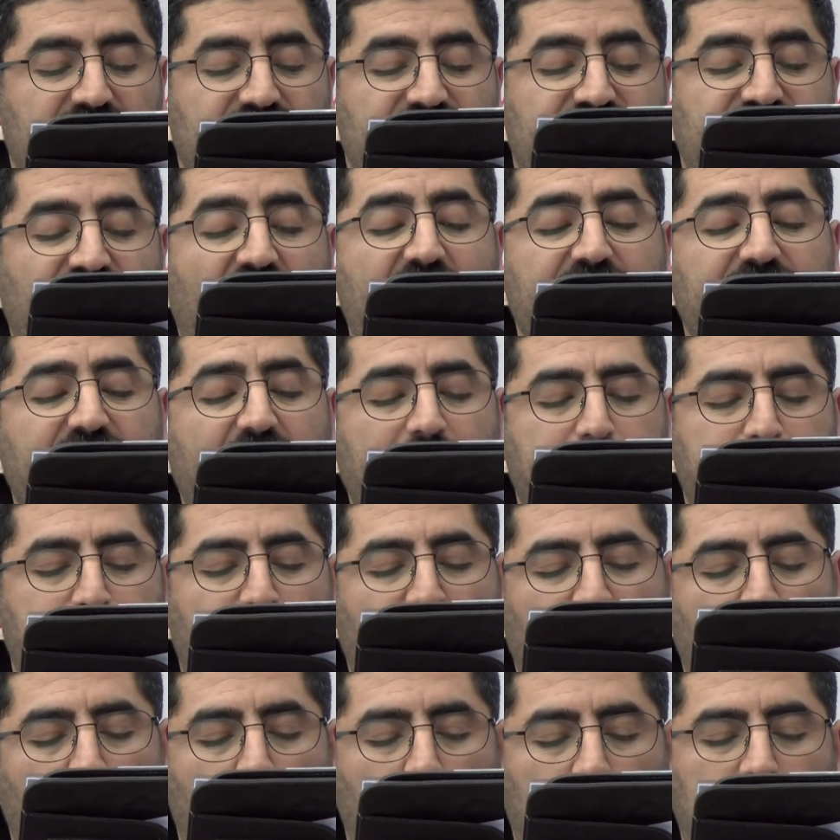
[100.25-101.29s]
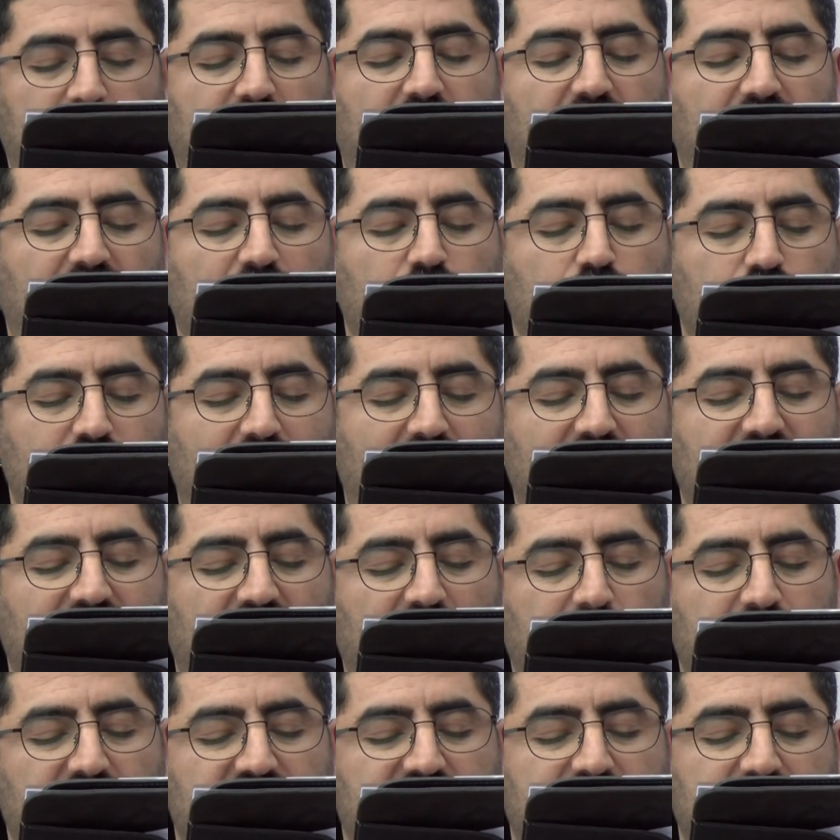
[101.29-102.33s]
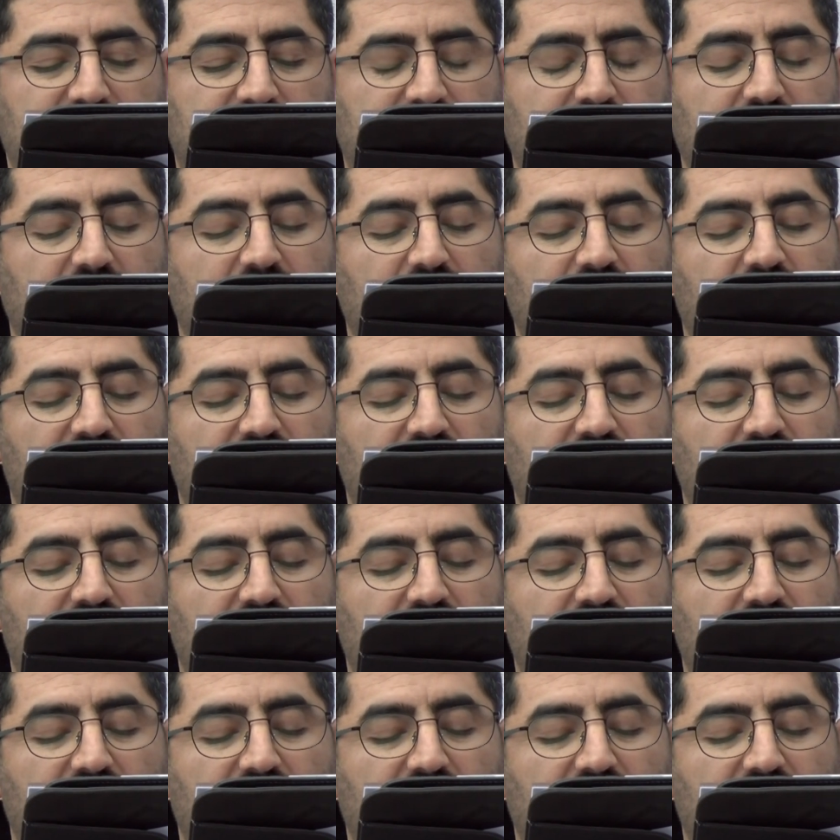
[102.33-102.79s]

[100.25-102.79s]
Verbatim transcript: çeyrek periyotlarla düzenlenmesini